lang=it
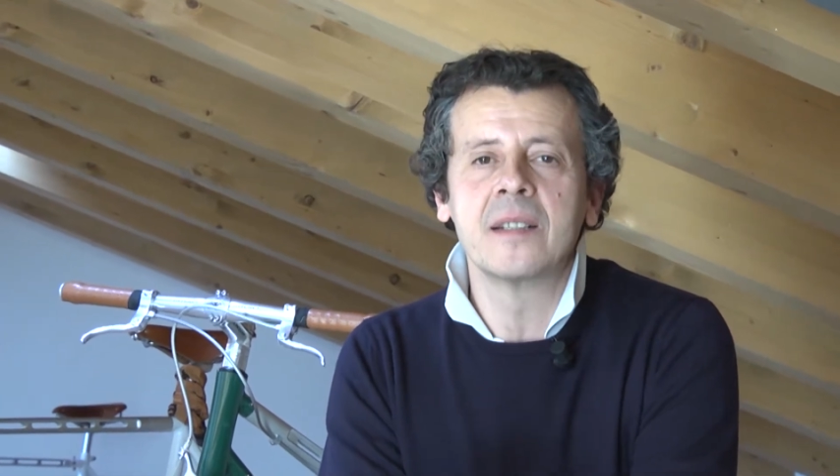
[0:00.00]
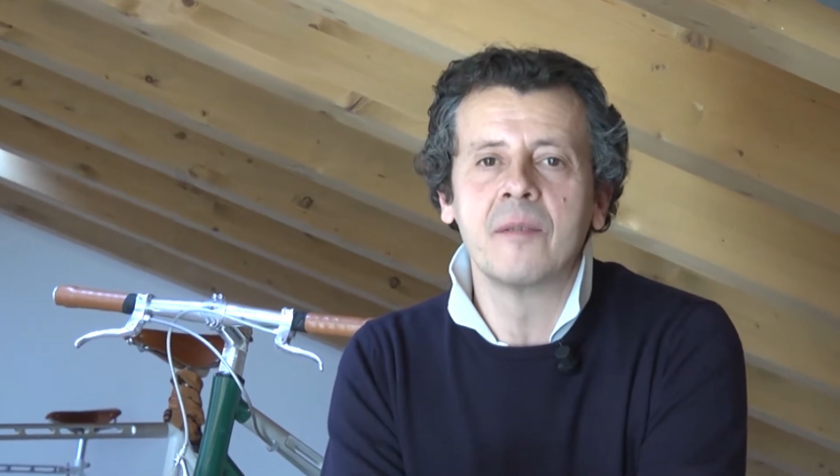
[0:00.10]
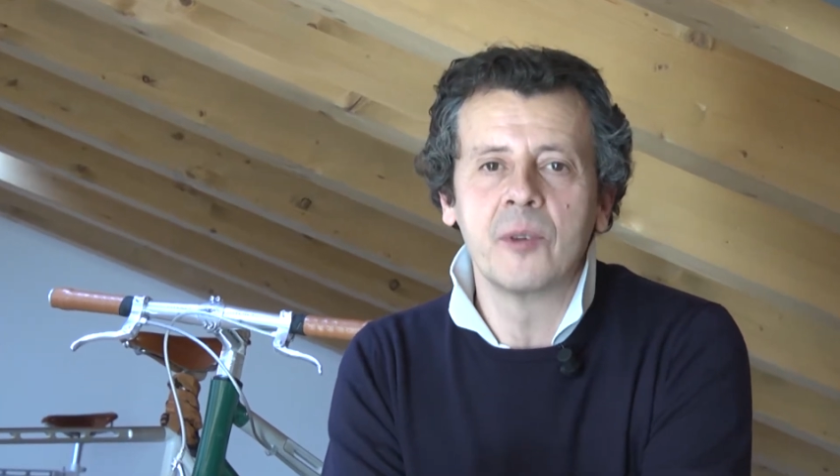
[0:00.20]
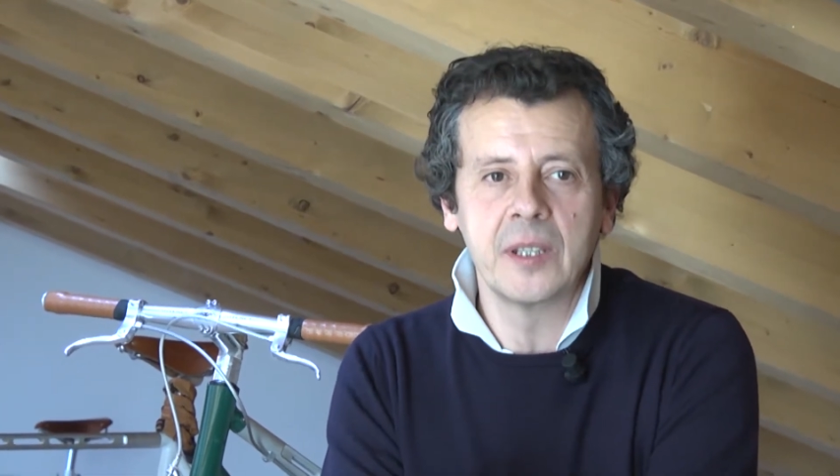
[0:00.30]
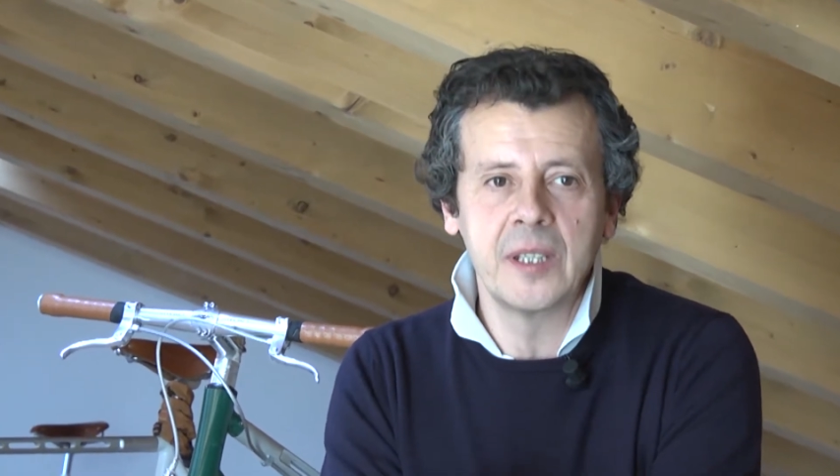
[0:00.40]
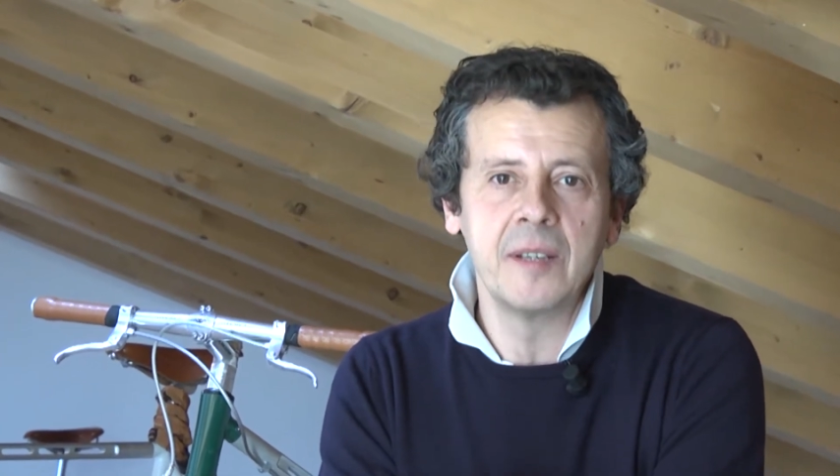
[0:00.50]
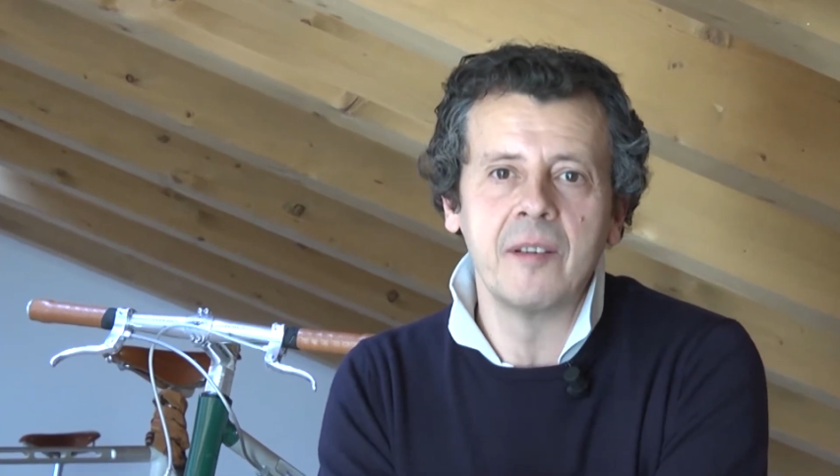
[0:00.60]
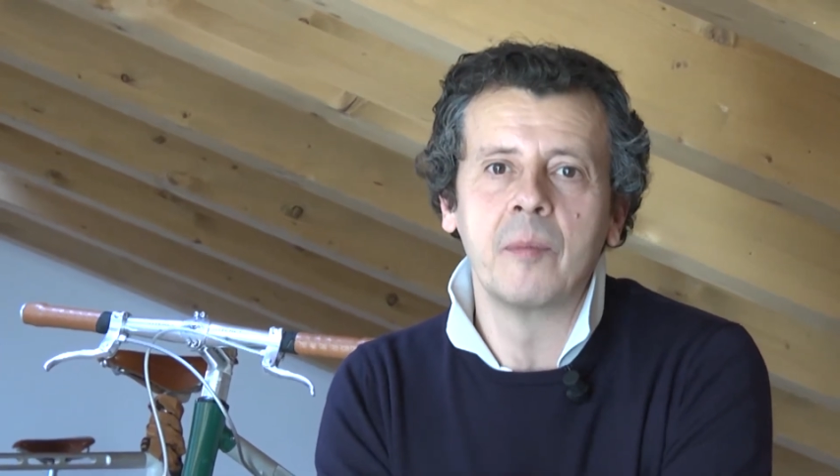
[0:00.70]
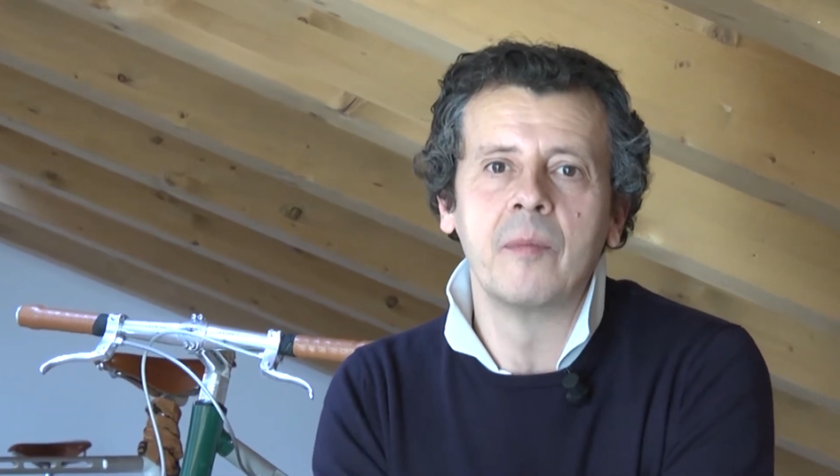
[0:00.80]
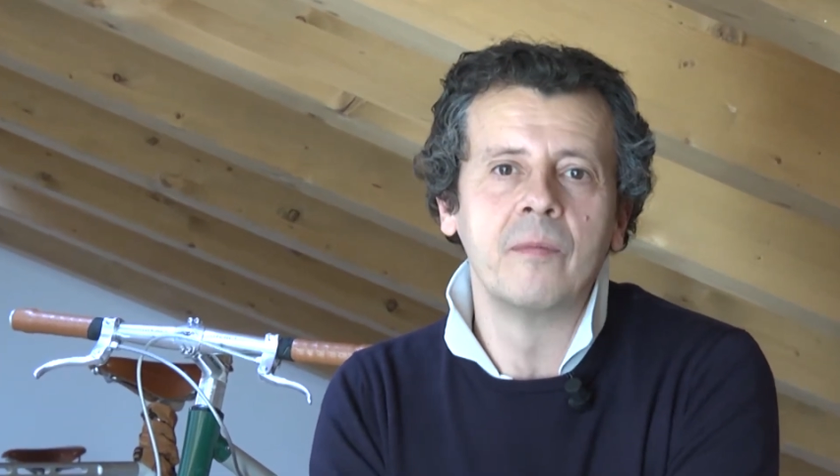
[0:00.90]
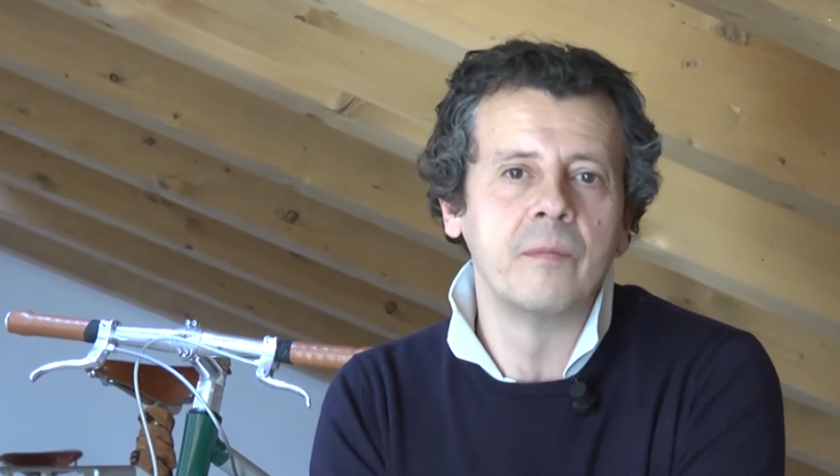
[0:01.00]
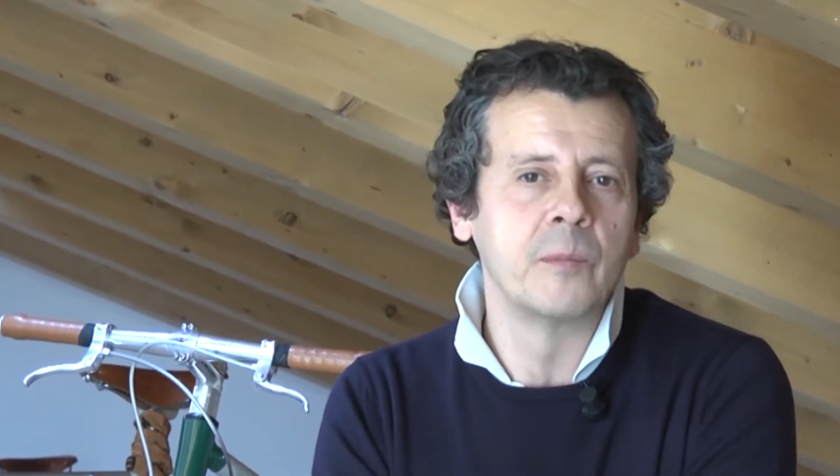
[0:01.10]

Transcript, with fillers: lavorativa mm,